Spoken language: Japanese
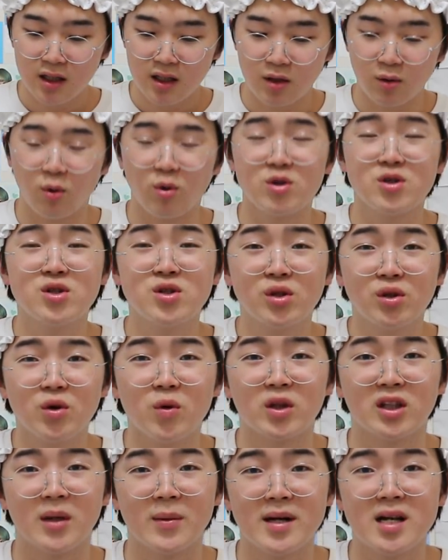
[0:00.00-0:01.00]
50個
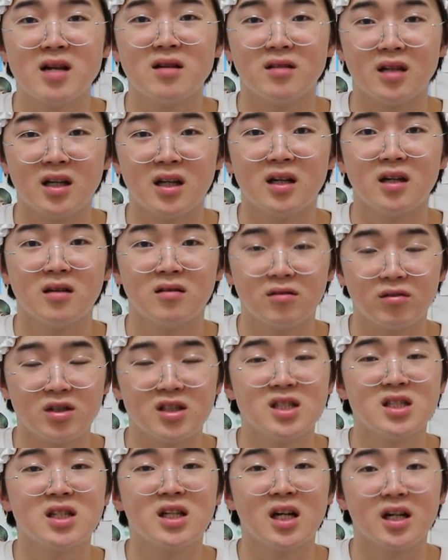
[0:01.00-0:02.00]
は食べれるね1
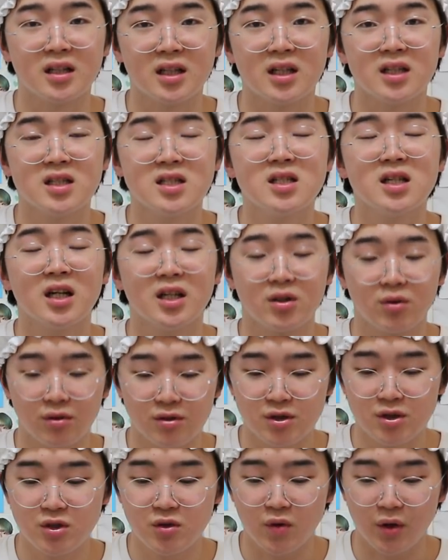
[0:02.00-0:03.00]
時間で1時間で
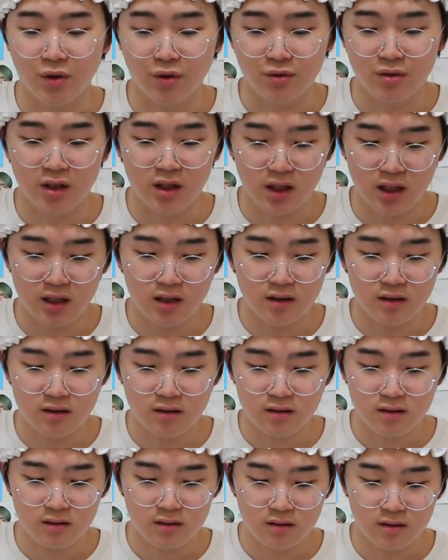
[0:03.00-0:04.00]
50個は余裕だね
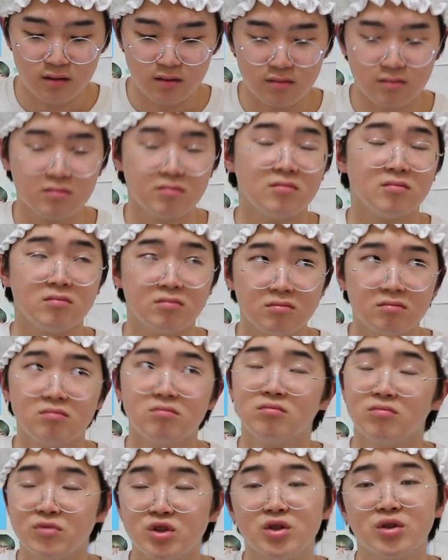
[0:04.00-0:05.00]

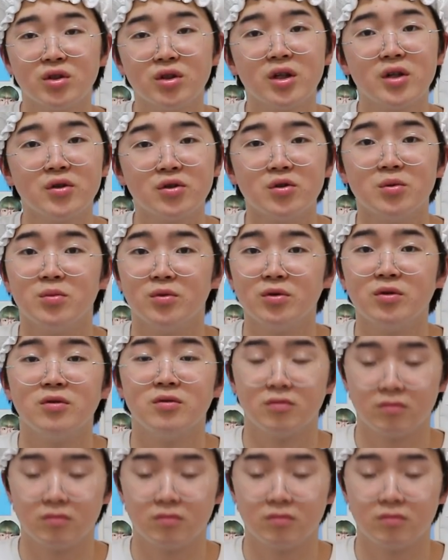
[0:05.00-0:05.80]
うんずっといけると思う